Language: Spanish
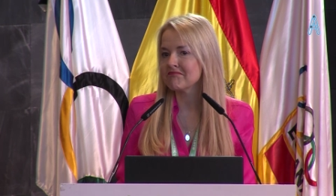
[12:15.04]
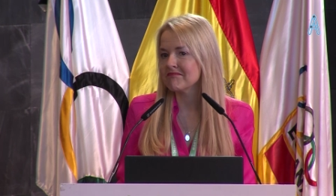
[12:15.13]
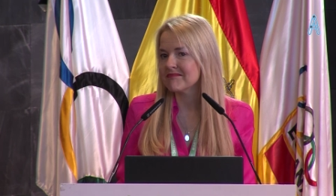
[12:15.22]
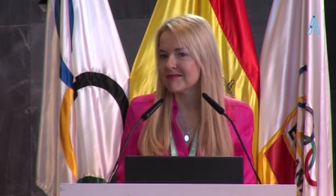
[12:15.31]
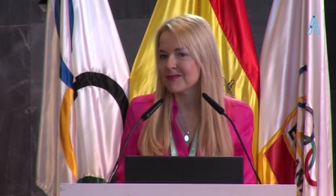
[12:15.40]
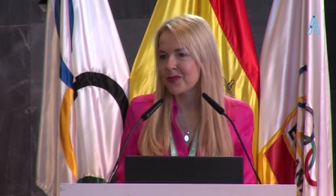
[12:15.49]

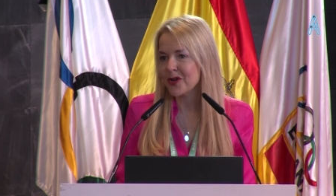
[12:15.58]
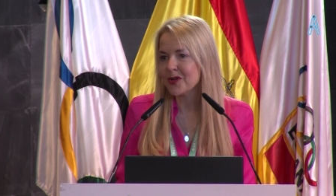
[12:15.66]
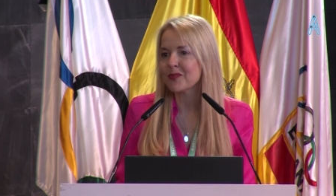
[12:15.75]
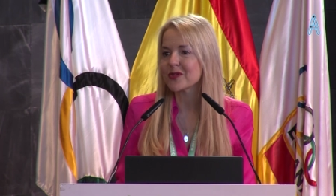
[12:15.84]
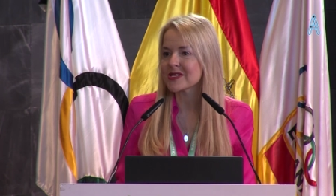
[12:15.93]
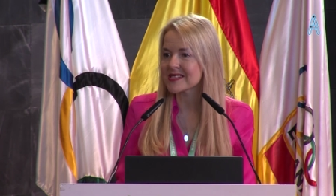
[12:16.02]
mm, bueno,
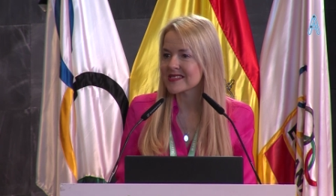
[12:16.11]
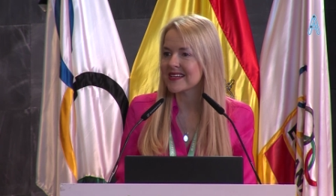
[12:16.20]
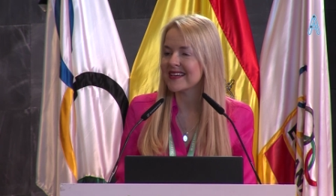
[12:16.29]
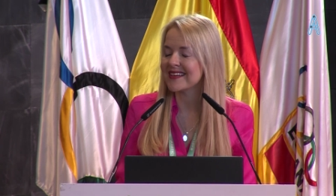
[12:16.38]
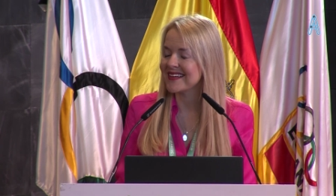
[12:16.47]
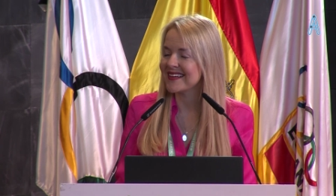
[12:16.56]
pues
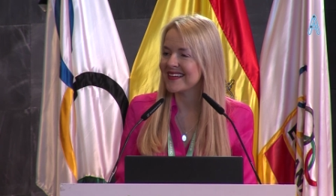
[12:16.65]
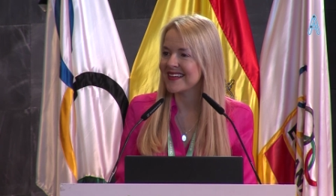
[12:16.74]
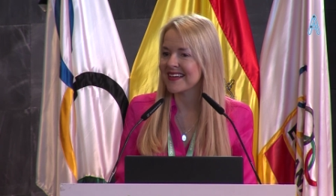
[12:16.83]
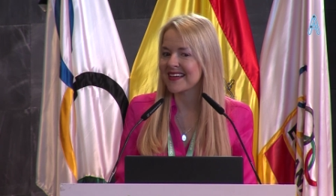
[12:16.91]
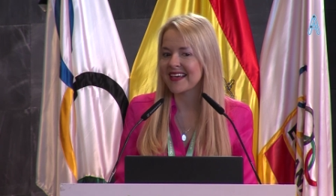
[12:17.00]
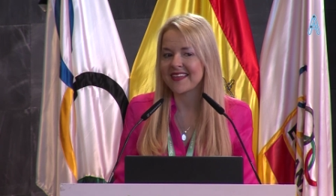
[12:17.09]

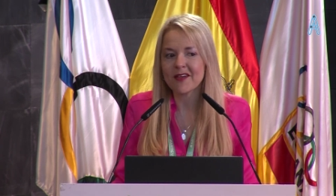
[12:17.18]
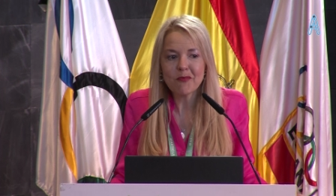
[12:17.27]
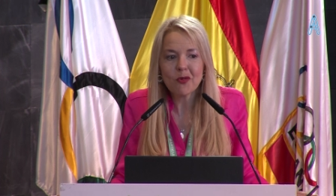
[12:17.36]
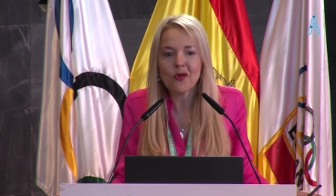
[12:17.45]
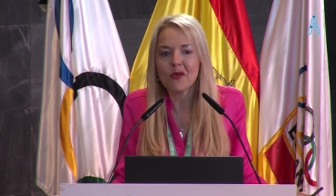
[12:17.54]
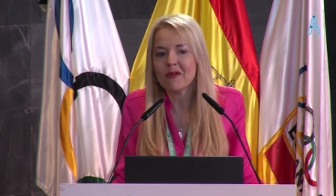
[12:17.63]
eh, queda un
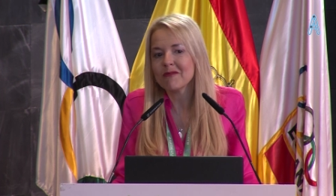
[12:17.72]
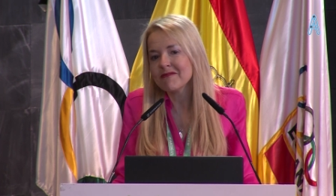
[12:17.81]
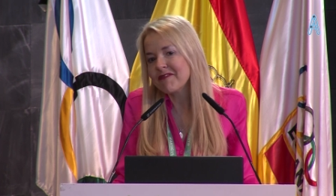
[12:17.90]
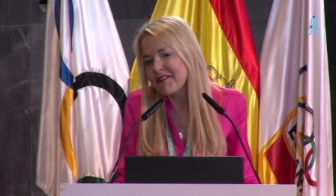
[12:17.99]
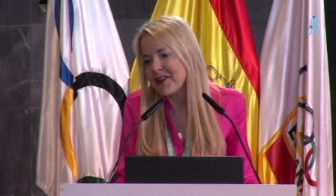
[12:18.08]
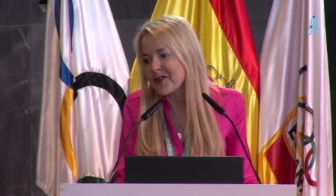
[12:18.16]
poco
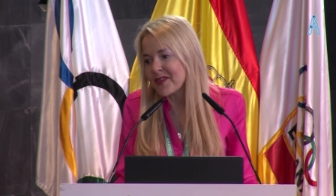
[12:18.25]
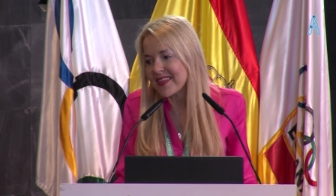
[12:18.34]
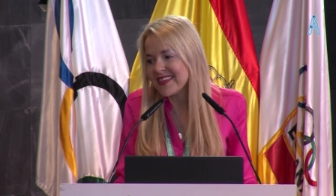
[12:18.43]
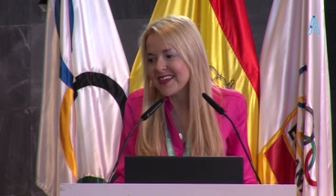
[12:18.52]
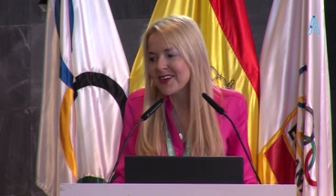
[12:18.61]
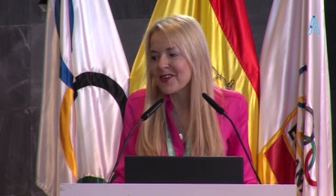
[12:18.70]
feo
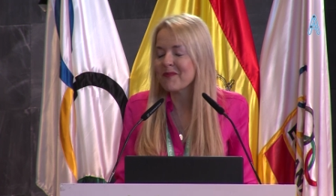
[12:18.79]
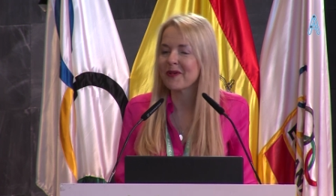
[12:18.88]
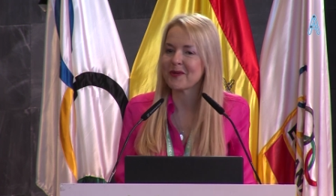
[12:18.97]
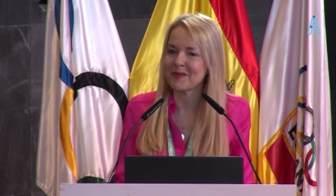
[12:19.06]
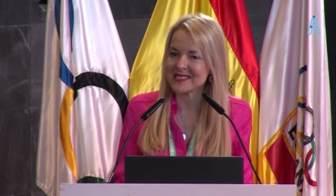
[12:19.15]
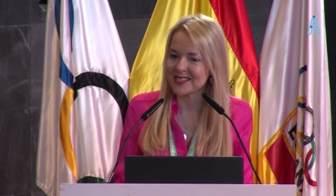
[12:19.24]
decirlo,
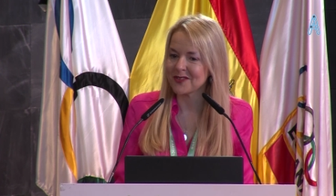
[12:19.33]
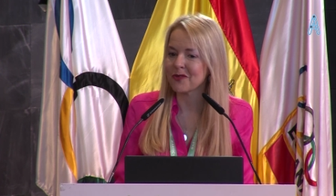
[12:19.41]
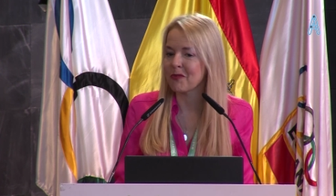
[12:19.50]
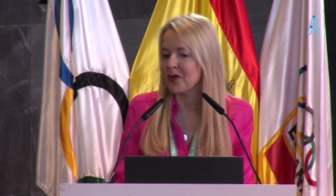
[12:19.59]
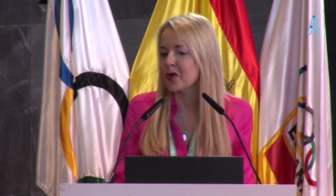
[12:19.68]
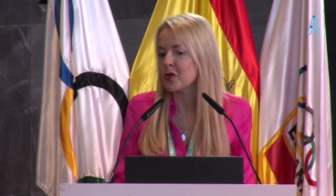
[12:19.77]
pero me siento
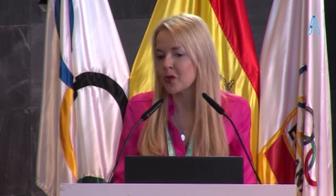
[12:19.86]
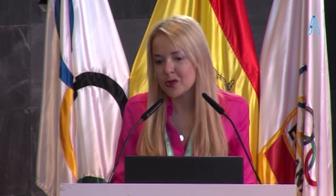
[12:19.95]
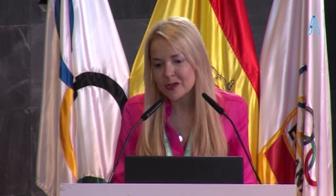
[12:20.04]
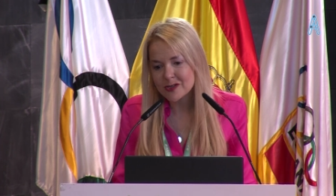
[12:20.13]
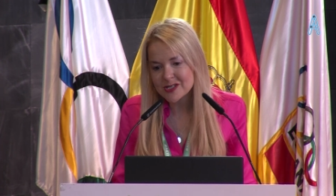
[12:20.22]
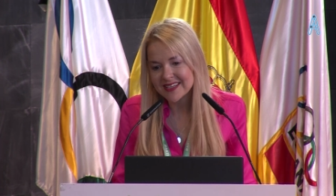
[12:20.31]
muy
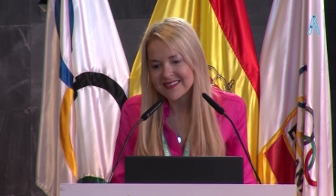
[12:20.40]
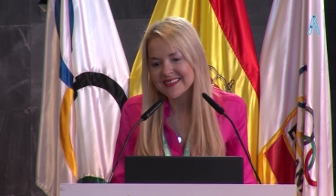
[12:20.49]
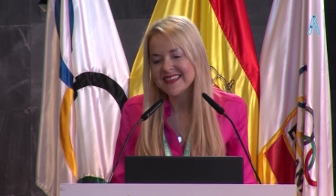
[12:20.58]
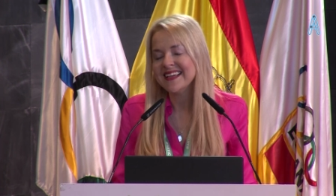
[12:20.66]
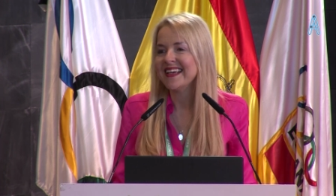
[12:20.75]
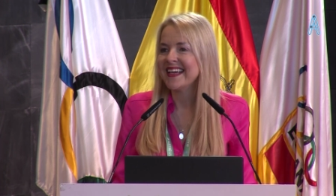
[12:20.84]
orgullosa
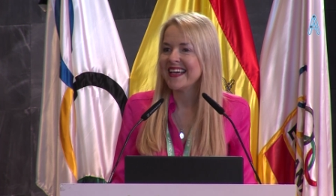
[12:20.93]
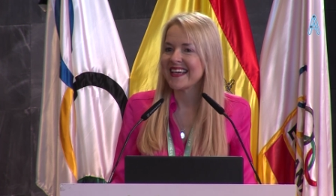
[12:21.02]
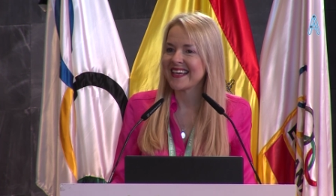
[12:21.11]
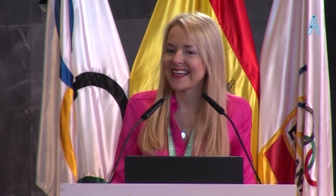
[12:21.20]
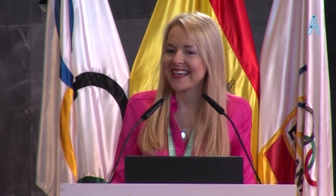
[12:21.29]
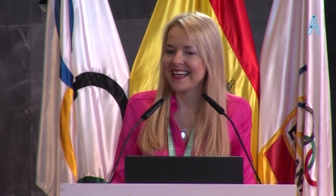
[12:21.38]

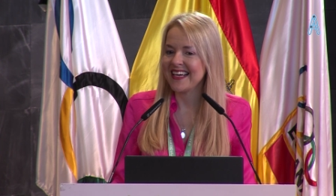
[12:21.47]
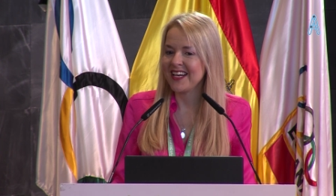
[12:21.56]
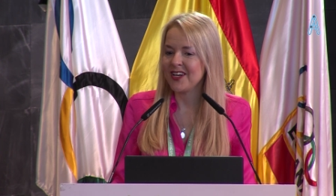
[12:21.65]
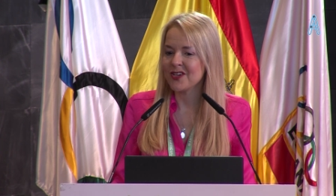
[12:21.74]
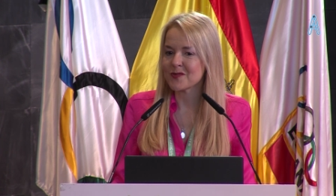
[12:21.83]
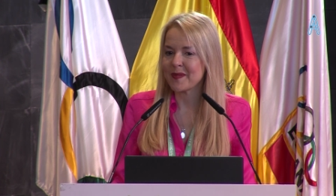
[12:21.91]
que
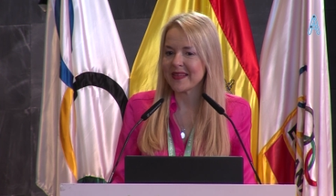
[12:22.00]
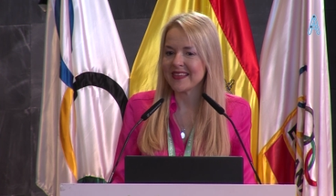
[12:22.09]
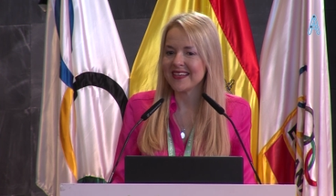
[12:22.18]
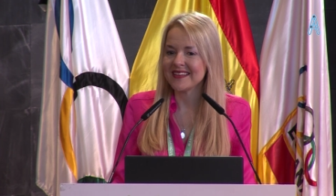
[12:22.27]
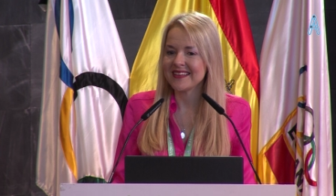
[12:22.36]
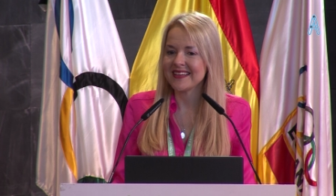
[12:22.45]
los
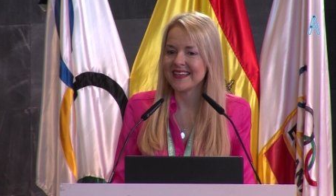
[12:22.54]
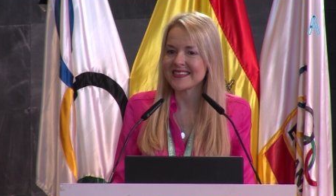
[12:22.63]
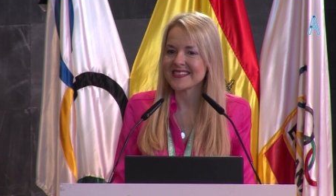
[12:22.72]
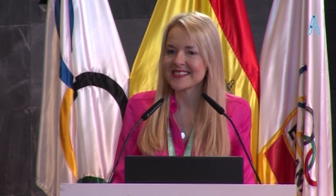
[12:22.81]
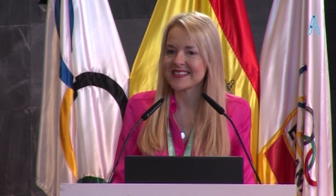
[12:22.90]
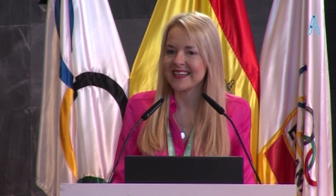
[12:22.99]

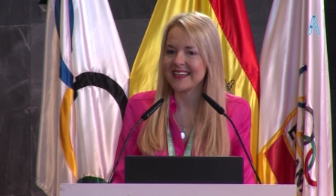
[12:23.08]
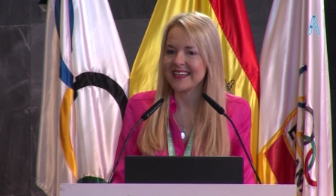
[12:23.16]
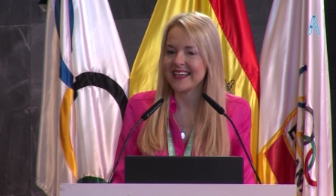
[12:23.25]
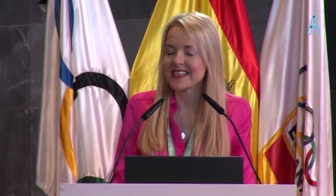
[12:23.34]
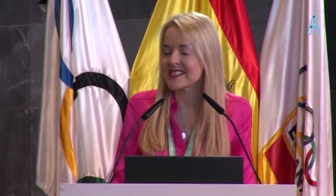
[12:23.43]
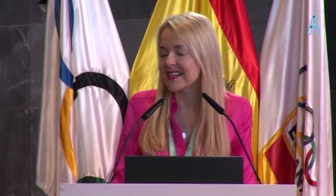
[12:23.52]
pacientes eh,
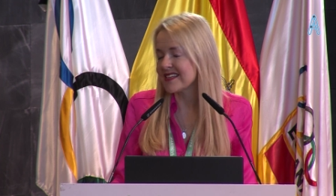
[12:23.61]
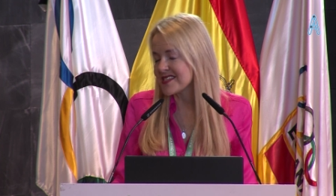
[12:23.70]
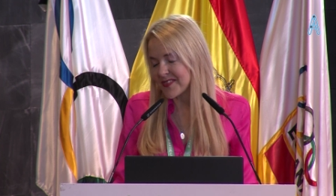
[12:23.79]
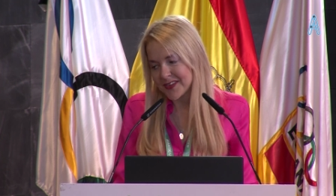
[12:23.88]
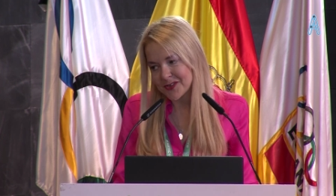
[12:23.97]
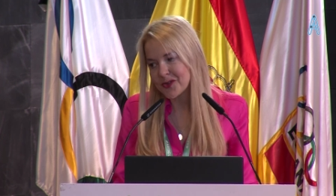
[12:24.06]
es
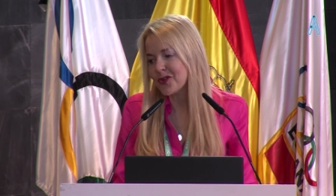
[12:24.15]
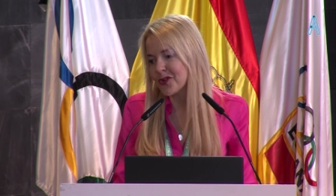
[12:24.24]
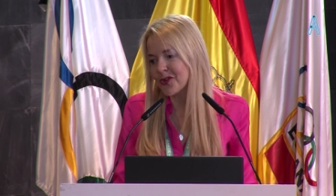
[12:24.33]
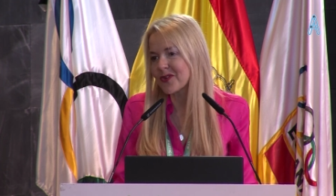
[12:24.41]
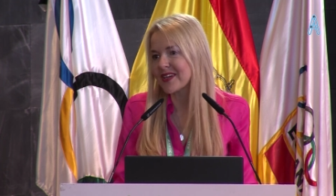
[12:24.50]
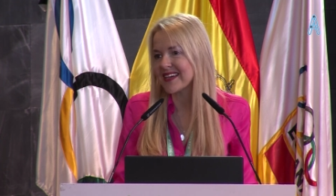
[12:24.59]

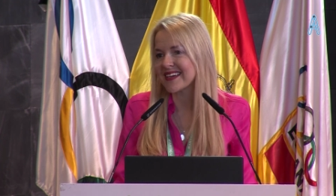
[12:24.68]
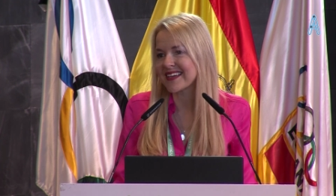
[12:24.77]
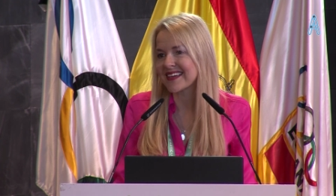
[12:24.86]
satisfactorio que,